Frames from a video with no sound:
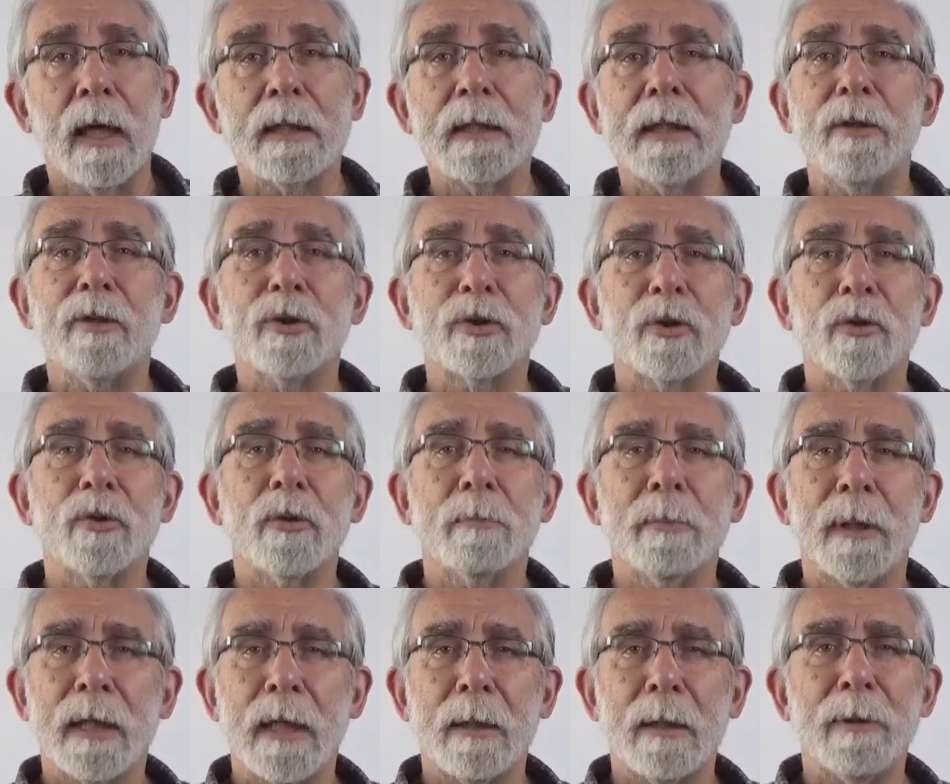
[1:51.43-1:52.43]
Allí no
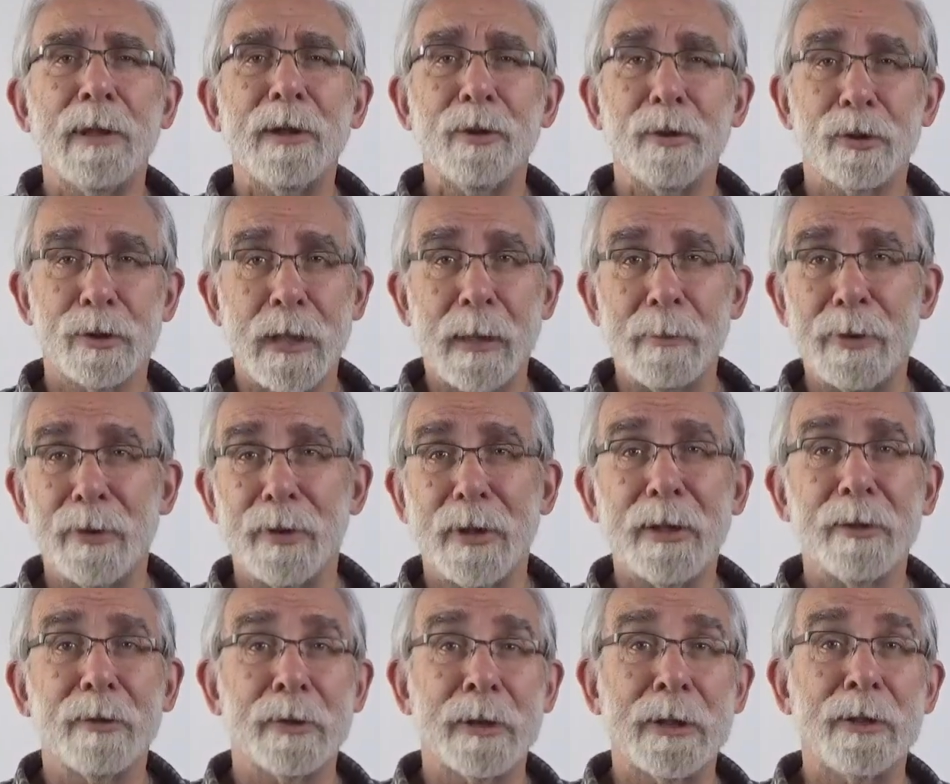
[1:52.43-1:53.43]
solo paraban los
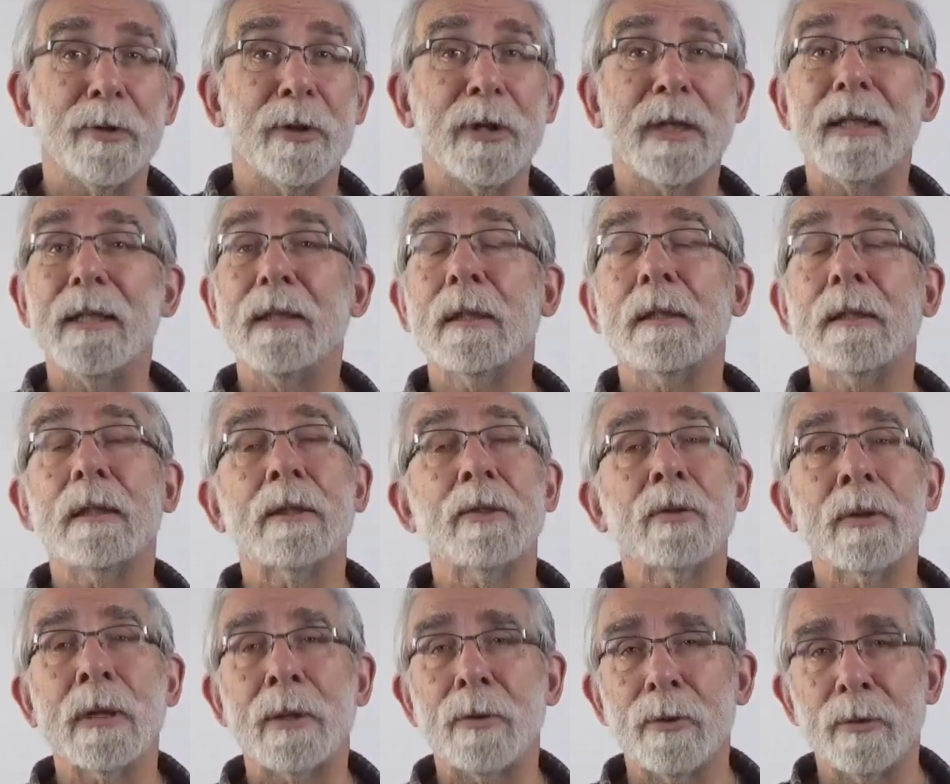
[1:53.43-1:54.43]
camioneros, sino gente de
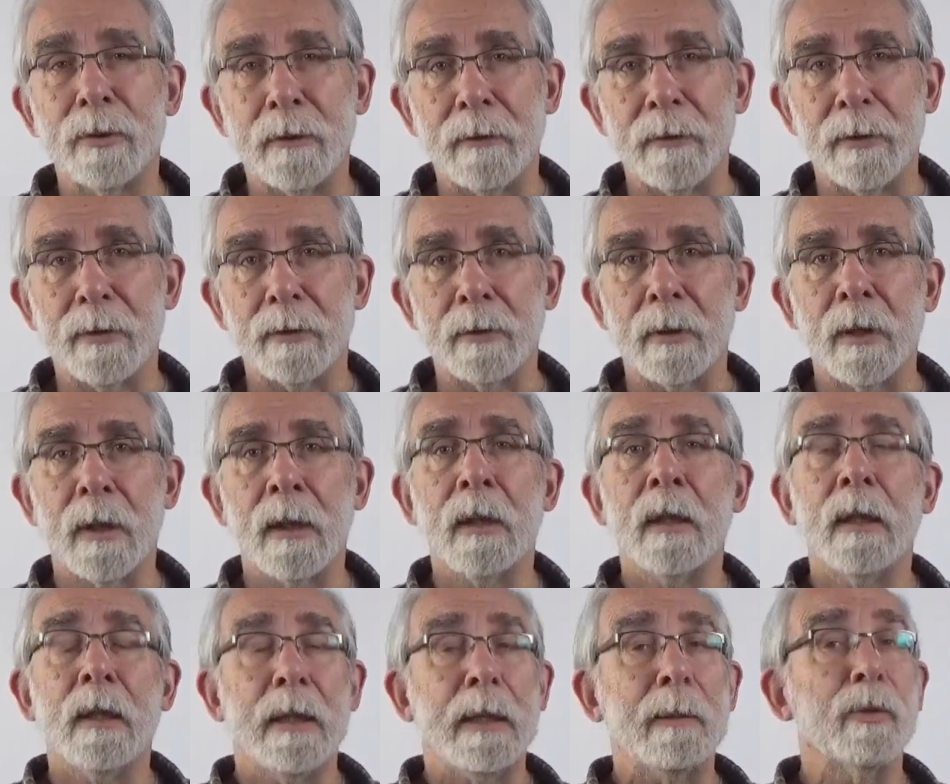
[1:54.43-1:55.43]
toda condición.
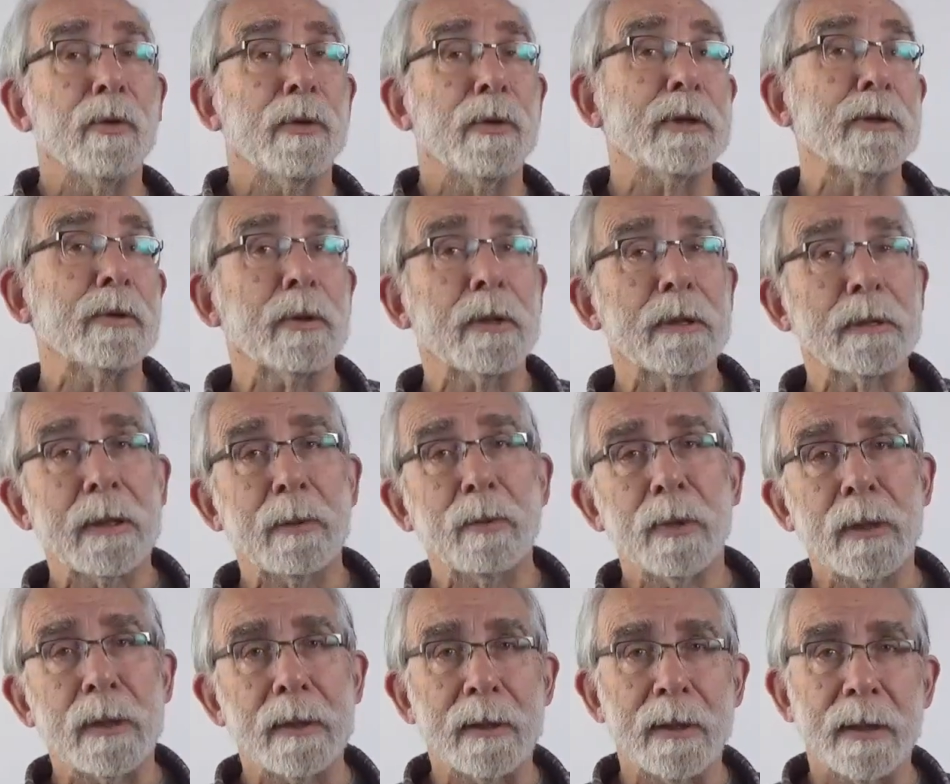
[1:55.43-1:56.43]
El modesto
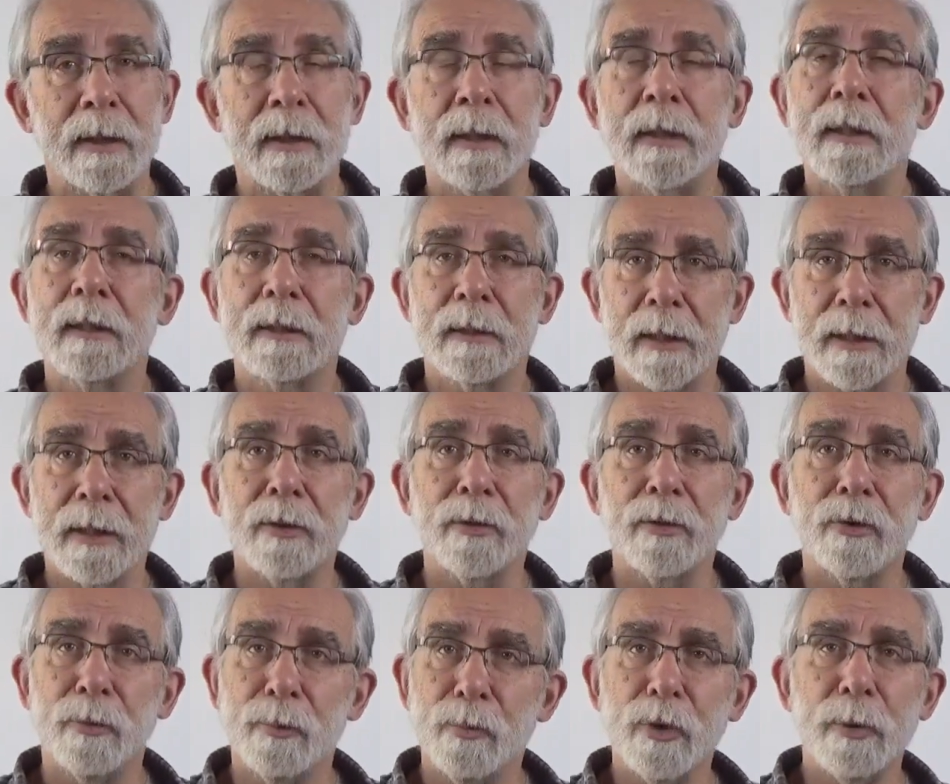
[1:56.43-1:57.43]
restaurante se
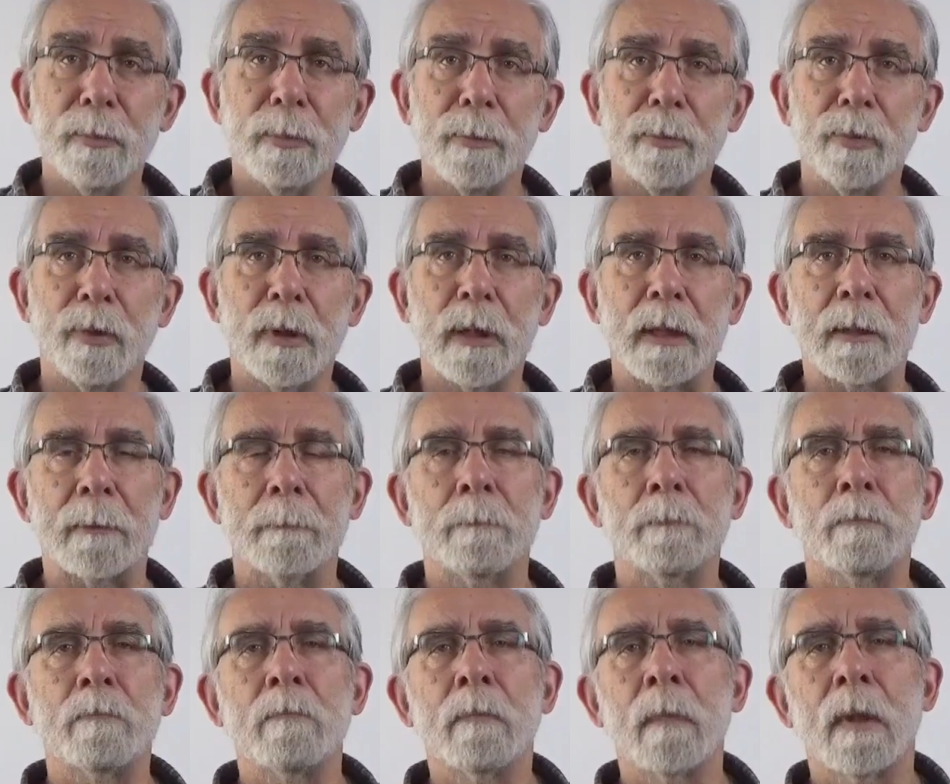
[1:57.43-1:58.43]
hizo muy popular.
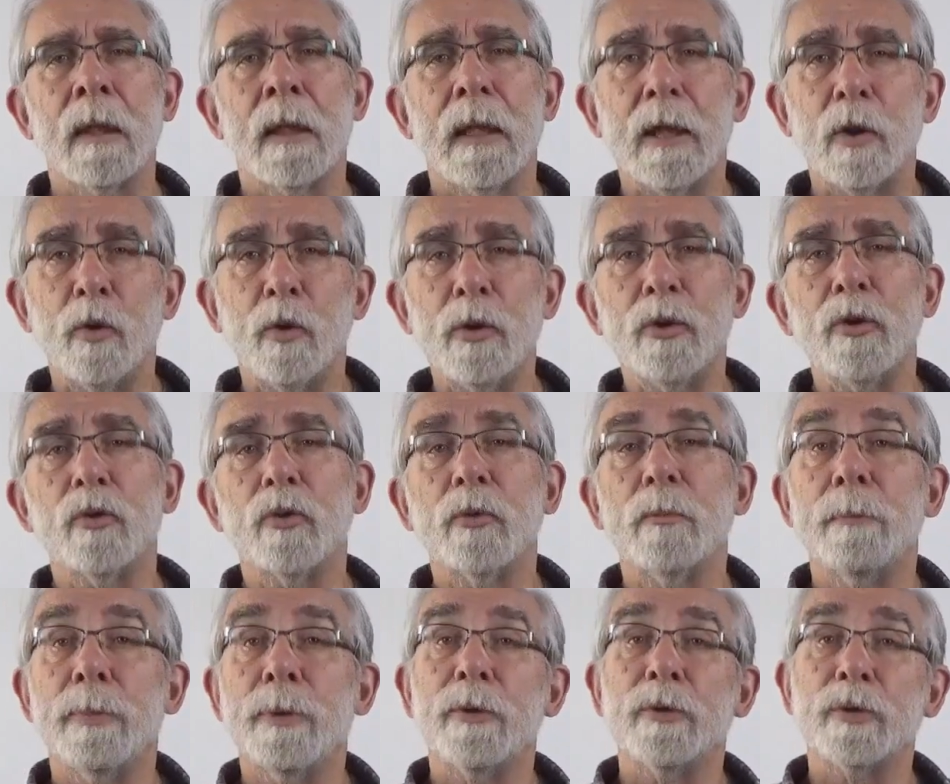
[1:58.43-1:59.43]
El dueño
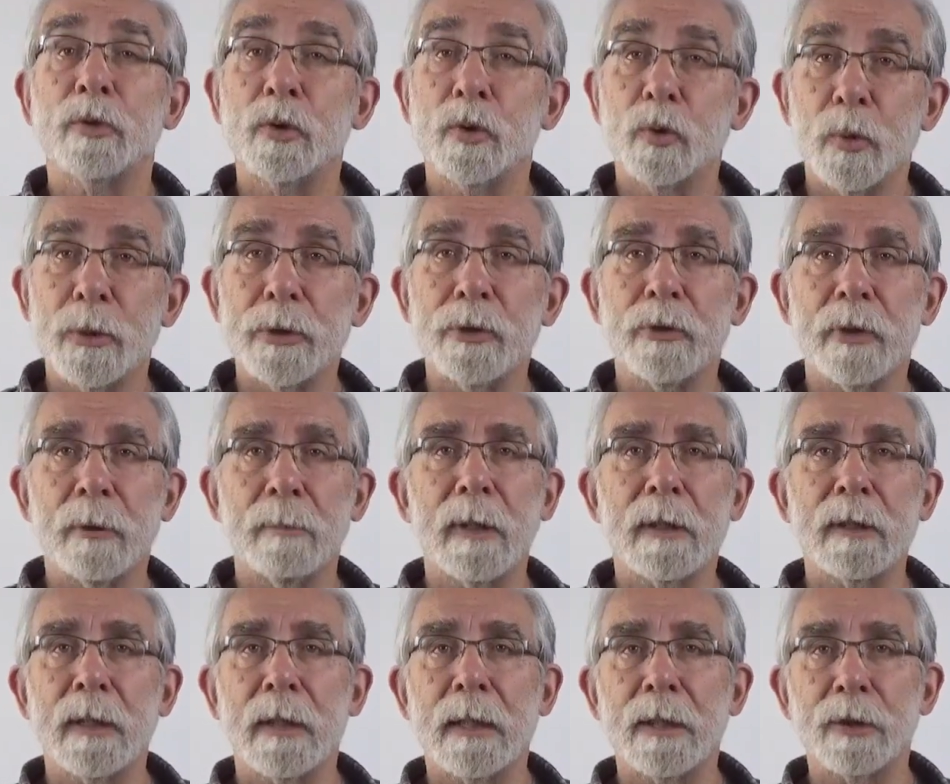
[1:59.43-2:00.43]
cumplió su sueño de
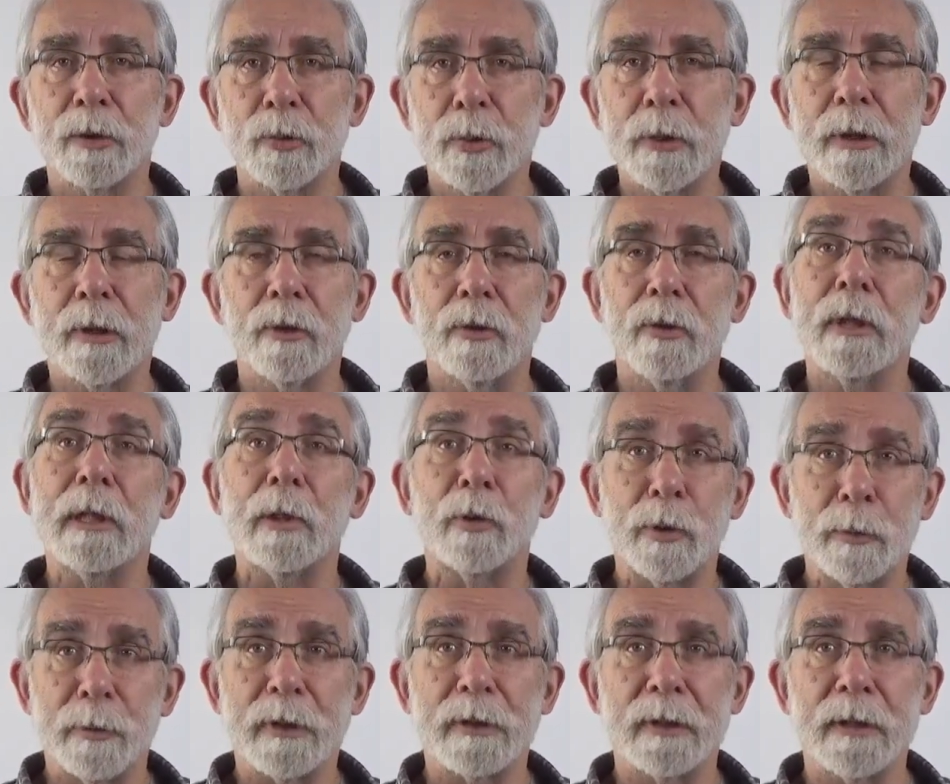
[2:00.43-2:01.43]
mandar a su hijo a
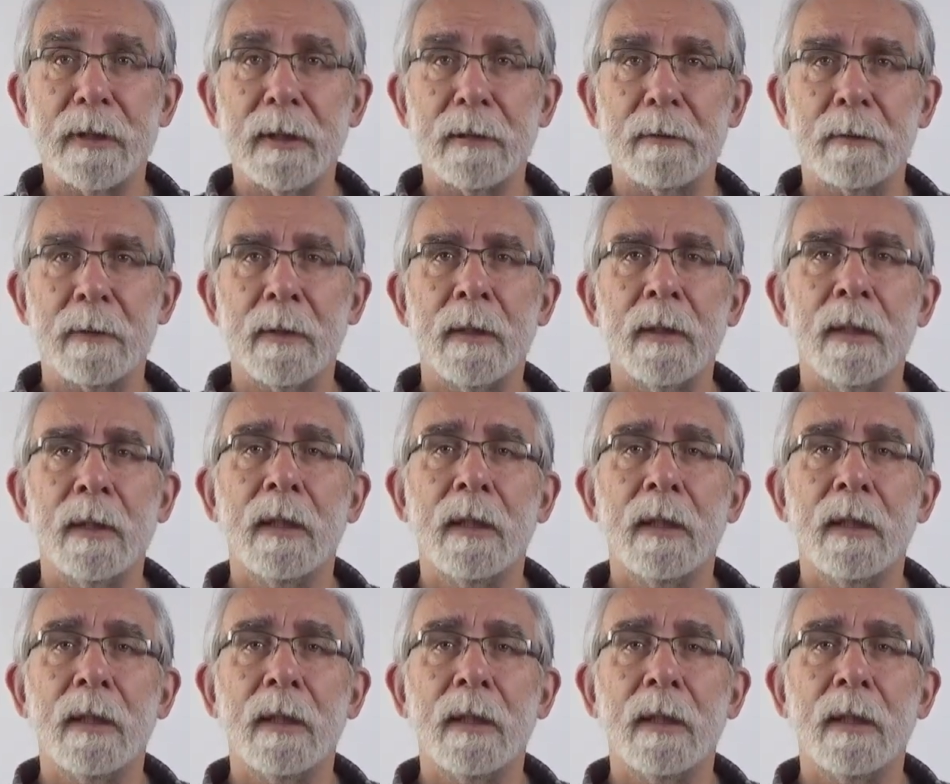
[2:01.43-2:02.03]
la universidad.